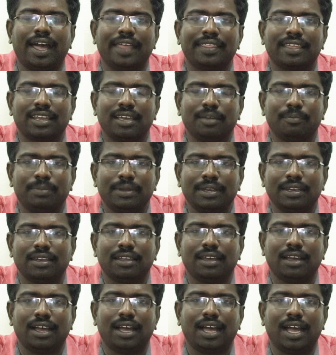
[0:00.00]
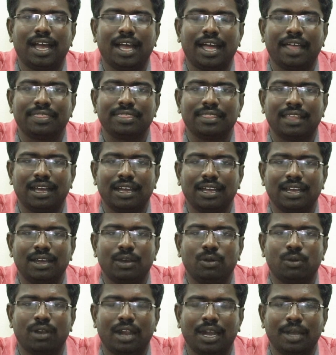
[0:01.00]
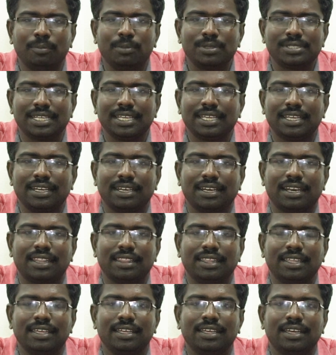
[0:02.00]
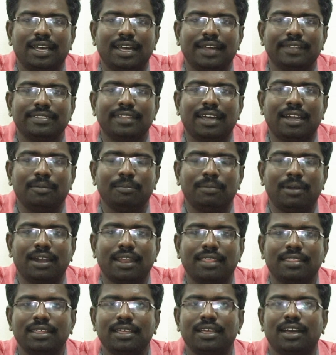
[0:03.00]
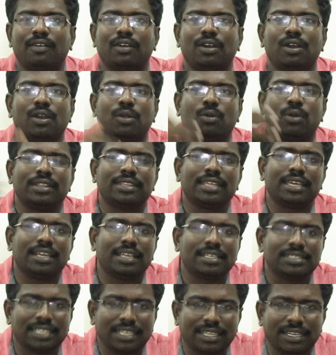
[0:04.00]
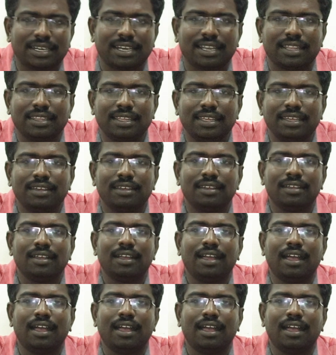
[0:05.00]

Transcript: அதற்கு பின் அந் அங்கே ஒரு அன்பு செலுக்கின்றது அந்த அன்பானது அவர்கள் குழந்தைகளுக்கு செல்கின்றது